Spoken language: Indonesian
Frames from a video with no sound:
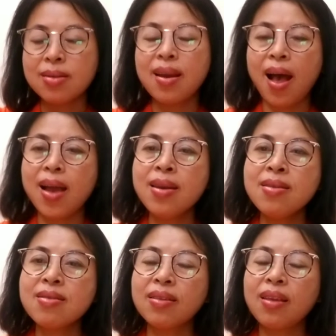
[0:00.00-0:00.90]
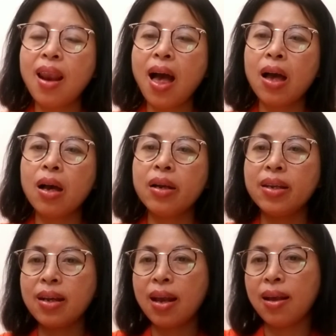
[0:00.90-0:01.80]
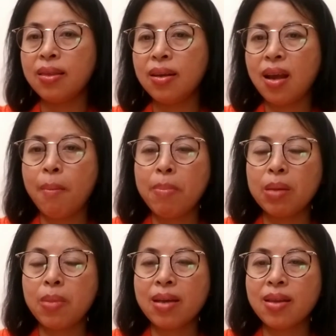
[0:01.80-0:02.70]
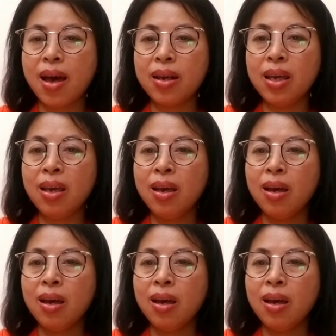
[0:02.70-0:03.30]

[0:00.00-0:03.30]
dan setelah uh, dikarantina 14 hari